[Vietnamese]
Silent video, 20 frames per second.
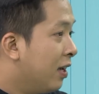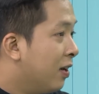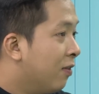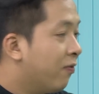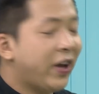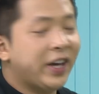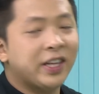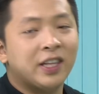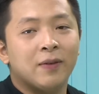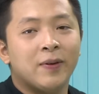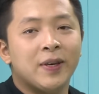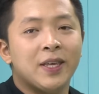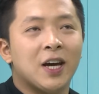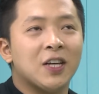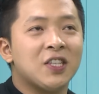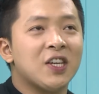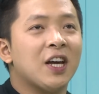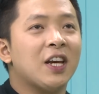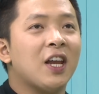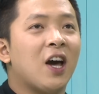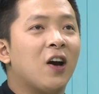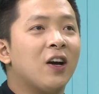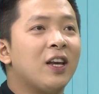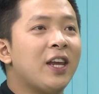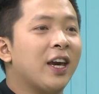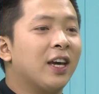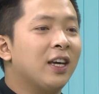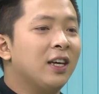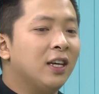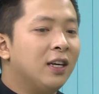Vậy thì bây giờ cho anh hỏi
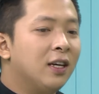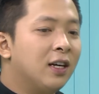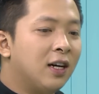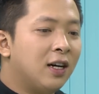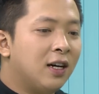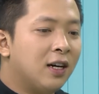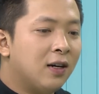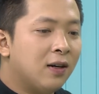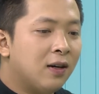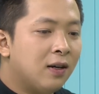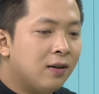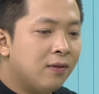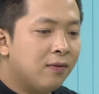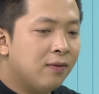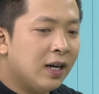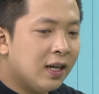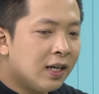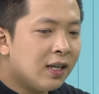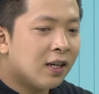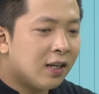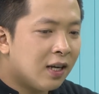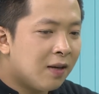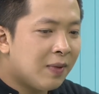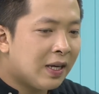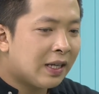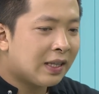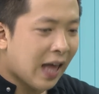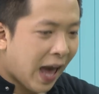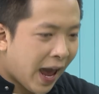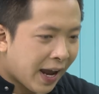nè, ờ, với cái thời điểm
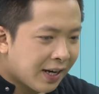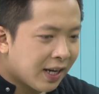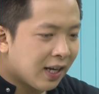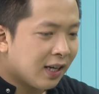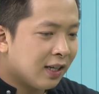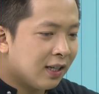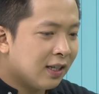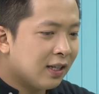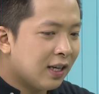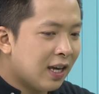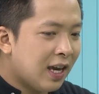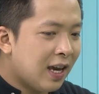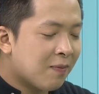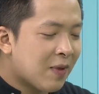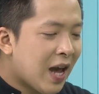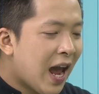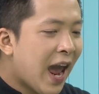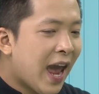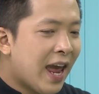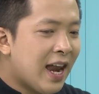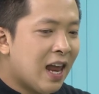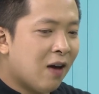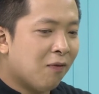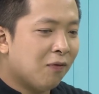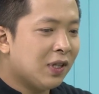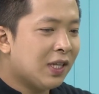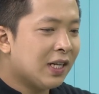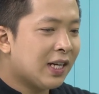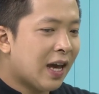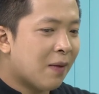hiện tại nè, em đã hài lòng
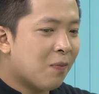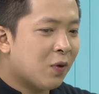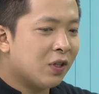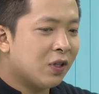với tất cả mọi